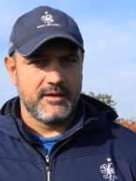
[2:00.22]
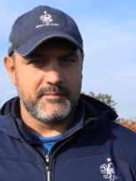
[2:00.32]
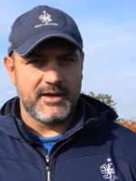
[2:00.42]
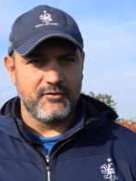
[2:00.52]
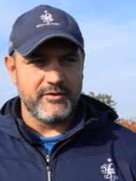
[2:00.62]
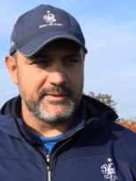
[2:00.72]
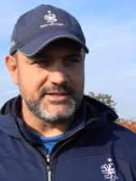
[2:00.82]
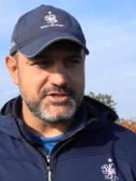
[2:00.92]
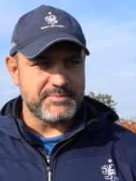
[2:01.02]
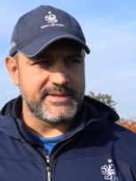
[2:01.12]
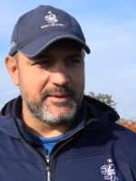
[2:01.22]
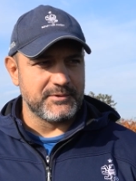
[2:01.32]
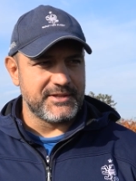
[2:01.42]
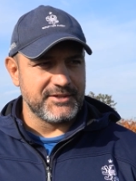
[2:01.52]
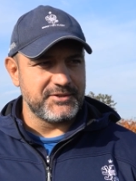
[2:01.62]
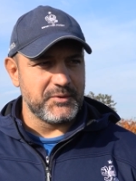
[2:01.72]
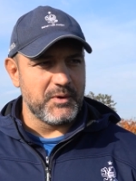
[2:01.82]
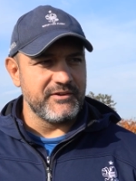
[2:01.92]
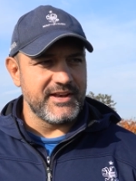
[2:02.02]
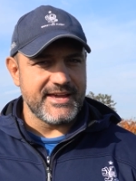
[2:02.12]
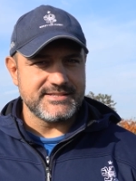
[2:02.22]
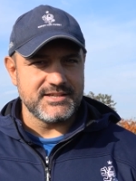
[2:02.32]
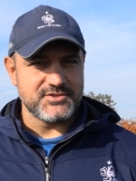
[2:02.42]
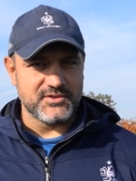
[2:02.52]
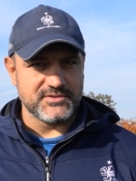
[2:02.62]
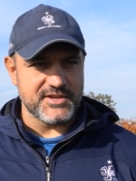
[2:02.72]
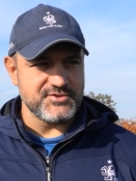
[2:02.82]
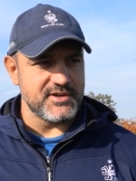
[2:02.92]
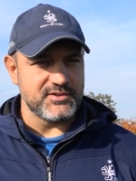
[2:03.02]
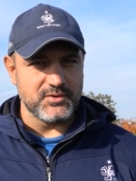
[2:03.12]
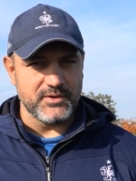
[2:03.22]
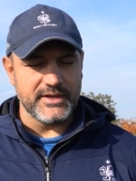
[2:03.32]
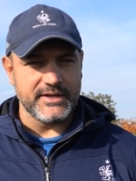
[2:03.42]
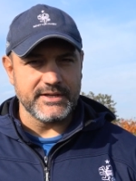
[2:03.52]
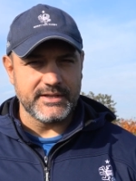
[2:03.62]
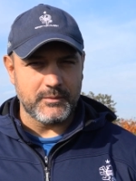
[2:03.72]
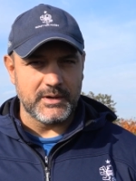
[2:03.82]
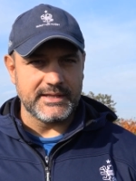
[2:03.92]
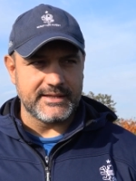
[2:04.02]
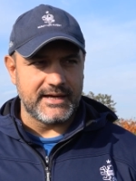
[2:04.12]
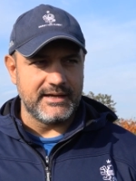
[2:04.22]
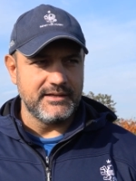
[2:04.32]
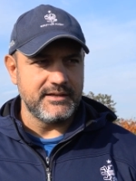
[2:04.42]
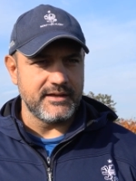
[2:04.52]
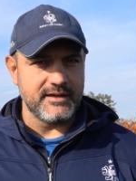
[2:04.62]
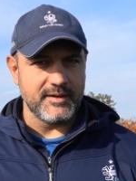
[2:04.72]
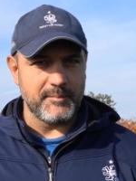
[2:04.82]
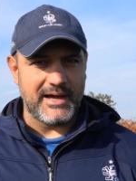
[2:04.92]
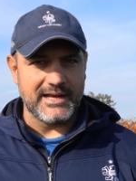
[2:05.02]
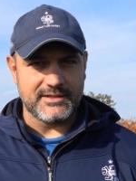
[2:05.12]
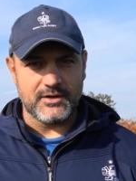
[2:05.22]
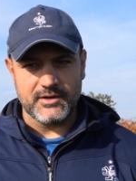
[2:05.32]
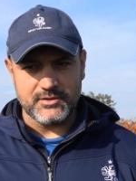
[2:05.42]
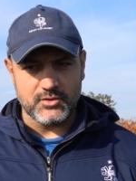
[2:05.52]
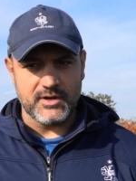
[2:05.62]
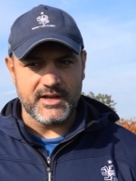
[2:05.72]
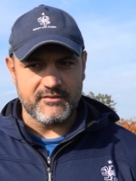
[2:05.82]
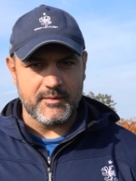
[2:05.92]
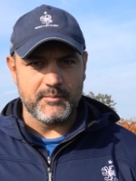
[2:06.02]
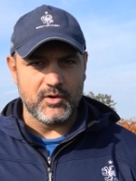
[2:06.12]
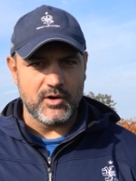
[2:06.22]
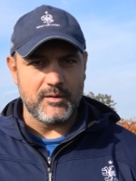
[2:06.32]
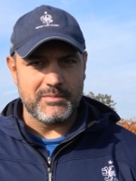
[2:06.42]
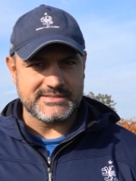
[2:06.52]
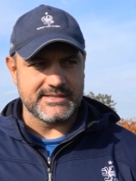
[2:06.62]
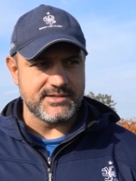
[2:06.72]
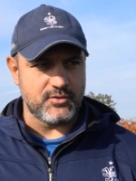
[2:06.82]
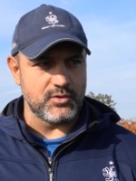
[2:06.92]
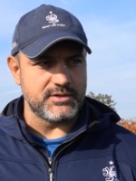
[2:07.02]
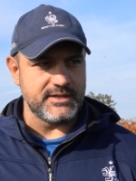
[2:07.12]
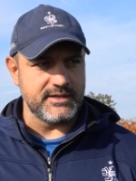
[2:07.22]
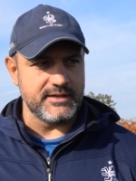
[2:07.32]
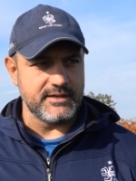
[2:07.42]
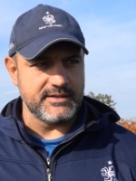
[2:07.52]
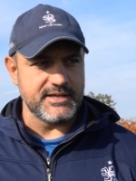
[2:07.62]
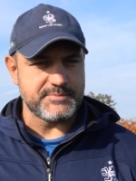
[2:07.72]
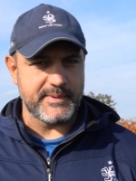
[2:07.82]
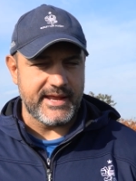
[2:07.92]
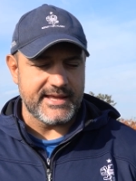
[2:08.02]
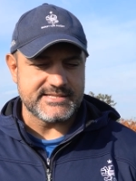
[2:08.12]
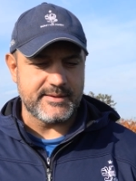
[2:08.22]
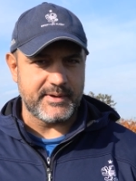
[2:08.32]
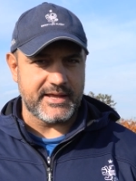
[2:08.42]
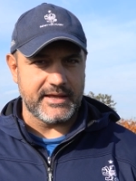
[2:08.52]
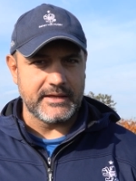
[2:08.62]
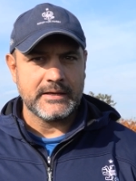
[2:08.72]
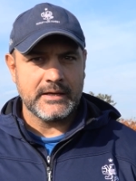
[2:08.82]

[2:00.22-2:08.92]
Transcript: Ma ovviamente ci aspettiamo tanto dai nuovi innesti, sono tre giocatori di qualità, eh, Maglia, Talonatore, eravamo abbastanza corti di esperienza perché